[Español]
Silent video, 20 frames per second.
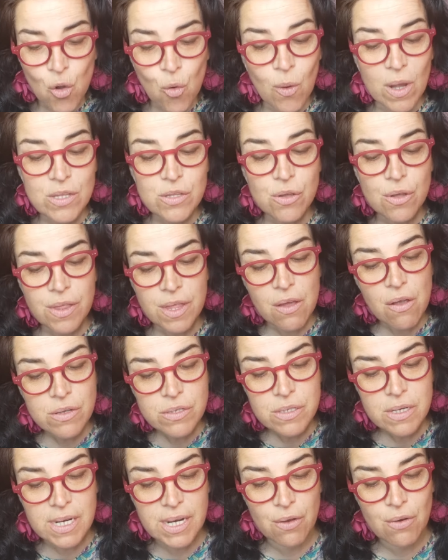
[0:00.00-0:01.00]
Cuando
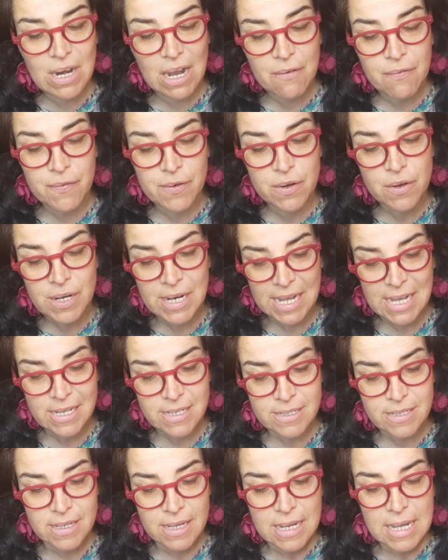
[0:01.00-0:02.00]
Dios creó las
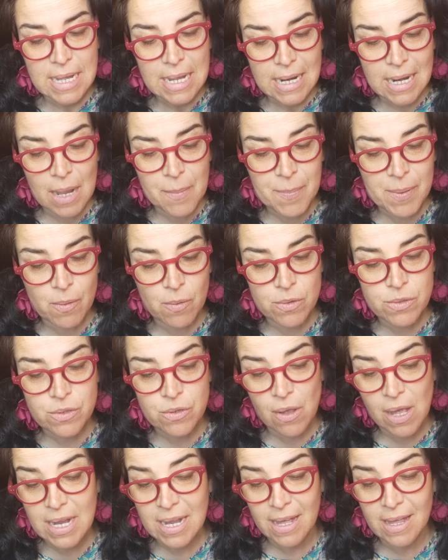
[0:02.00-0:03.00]
flores, les
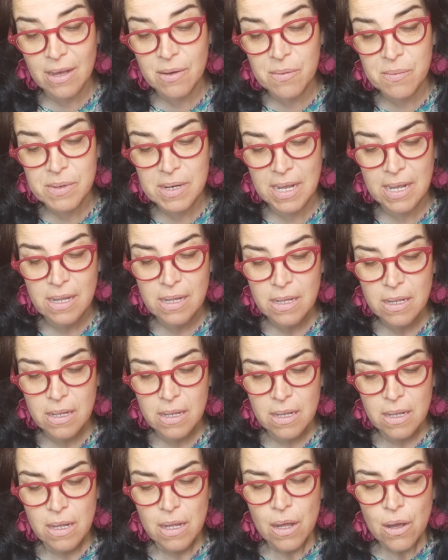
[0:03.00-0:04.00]
preguntó a cada una,
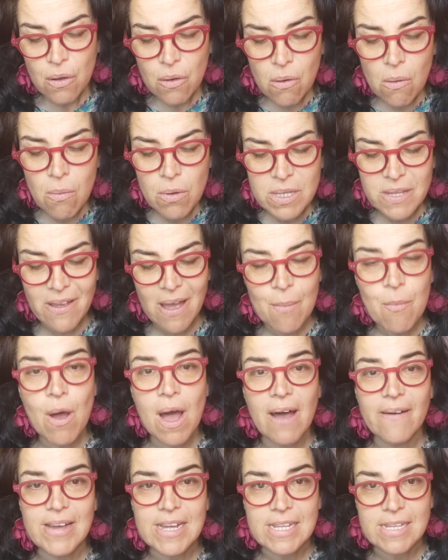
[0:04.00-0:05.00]
¿cómo te vamos
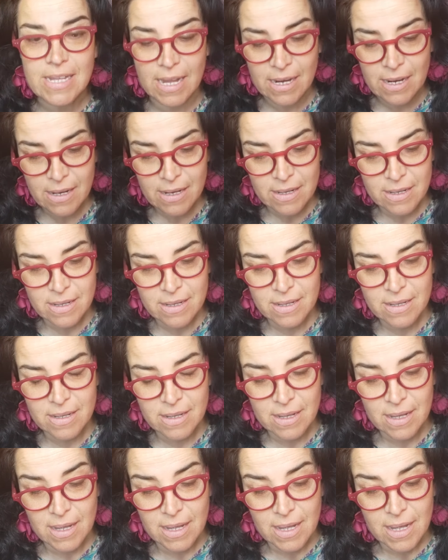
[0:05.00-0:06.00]
a vestir?
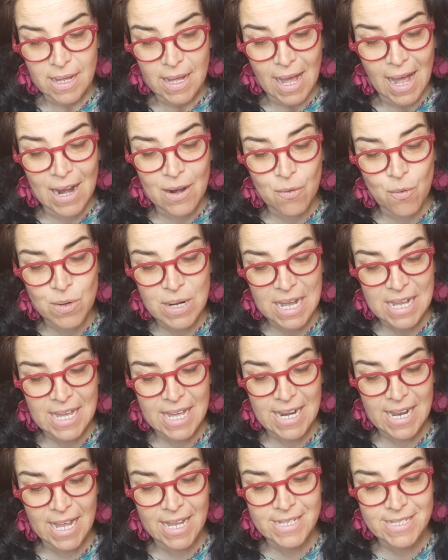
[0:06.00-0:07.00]
Algunas
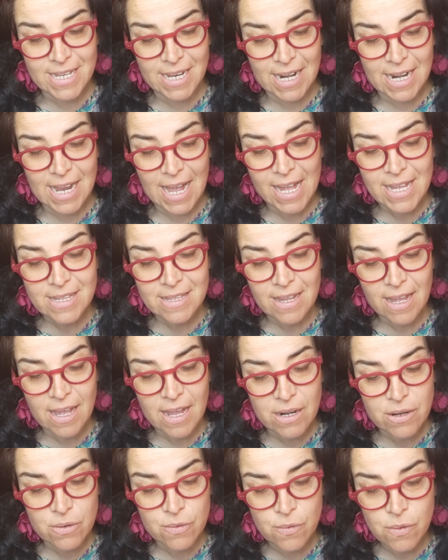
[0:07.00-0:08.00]
querían ser grandes
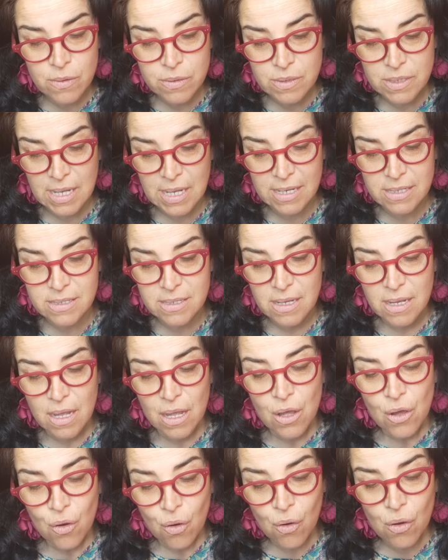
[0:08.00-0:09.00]
y robustas,
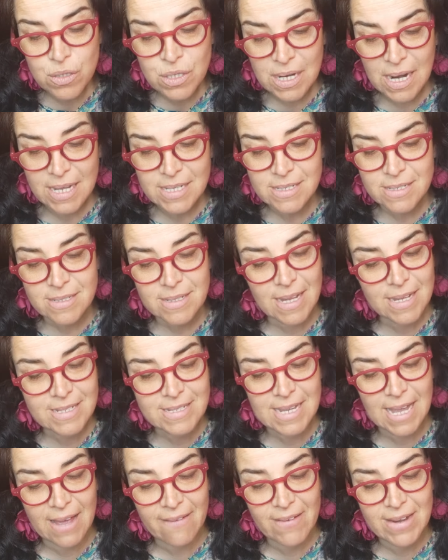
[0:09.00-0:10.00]
otras
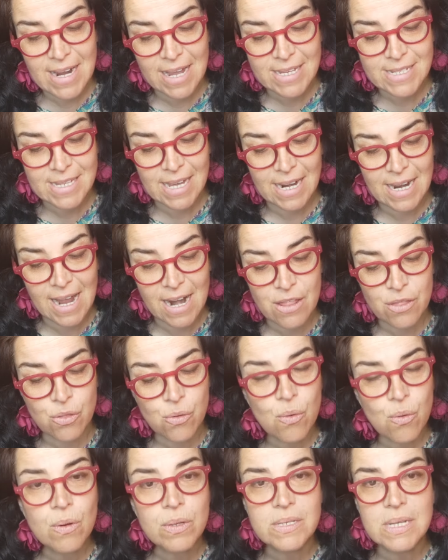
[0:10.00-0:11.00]
deseaban exhalar
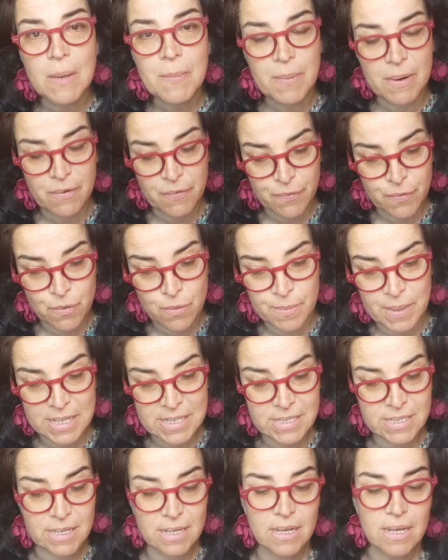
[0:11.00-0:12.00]
dulces
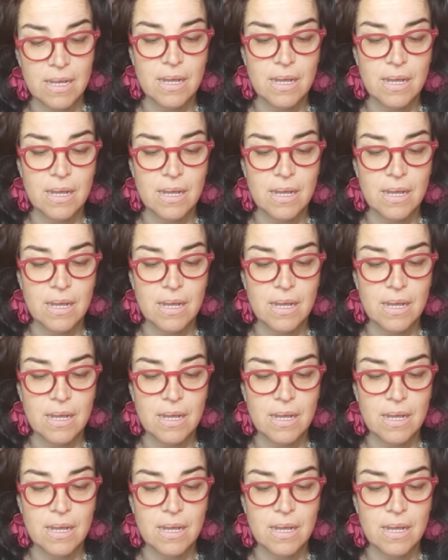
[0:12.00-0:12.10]
perfumes.